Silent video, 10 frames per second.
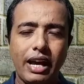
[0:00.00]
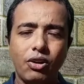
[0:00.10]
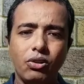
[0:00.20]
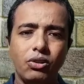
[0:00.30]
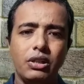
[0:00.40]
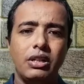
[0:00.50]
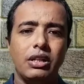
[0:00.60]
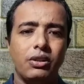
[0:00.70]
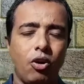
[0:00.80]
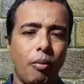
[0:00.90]
কেন
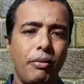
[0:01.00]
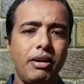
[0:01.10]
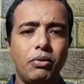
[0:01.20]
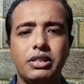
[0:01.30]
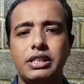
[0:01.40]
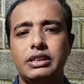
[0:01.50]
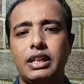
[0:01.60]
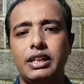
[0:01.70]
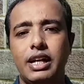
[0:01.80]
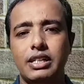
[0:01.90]
গভর্নমেন্ট বলছে
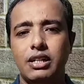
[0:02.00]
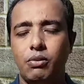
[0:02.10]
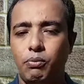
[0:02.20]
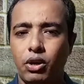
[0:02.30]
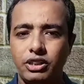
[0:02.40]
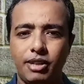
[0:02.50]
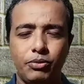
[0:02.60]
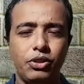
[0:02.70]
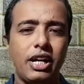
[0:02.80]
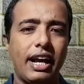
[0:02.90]
তাদের কাছে
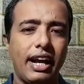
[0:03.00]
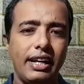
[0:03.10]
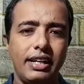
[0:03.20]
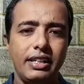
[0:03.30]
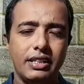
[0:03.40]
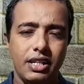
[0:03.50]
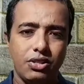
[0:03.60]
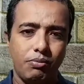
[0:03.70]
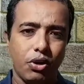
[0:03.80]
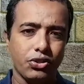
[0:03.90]
পর্যাপ্ত জায়গায় নেই সেই
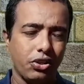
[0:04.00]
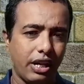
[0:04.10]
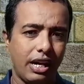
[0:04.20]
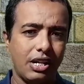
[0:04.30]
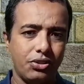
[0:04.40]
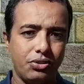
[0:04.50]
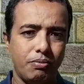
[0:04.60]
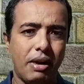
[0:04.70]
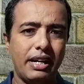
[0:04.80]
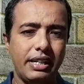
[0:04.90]
সব ফসল রাখার জন্য
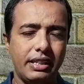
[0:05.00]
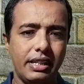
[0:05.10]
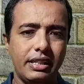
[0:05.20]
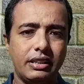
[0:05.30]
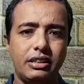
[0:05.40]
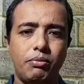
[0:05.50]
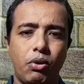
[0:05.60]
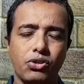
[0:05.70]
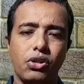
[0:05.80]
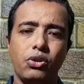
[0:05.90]
মান্ডিতে তাদের
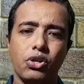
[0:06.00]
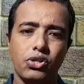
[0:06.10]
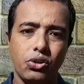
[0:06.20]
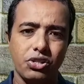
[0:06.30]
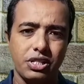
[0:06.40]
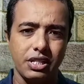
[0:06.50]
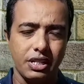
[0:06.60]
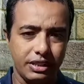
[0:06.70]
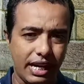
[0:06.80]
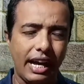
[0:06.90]
ফসল নষ্ট হচ্ছে
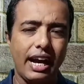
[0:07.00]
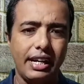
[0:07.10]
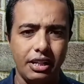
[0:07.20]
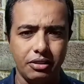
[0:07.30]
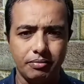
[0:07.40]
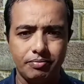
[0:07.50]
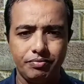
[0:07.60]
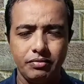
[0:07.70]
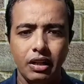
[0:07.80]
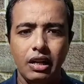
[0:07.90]
জায়গায় নেই
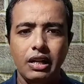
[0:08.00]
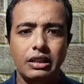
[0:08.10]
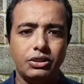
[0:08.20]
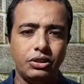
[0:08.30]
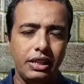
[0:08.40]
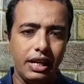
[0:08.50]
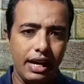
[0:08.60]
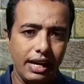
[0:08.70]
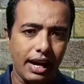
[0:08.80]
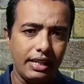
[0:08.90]
যদি
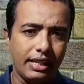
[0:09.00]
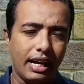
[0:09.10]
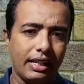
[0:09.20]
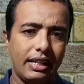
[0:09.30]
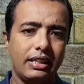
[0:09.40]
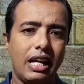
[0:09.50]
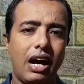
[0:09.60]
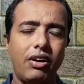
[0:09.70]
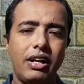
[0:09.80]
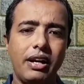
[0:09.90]
এই আইন থাকে
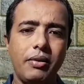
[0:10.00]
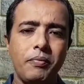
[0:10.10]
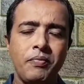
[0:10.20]
তাহলে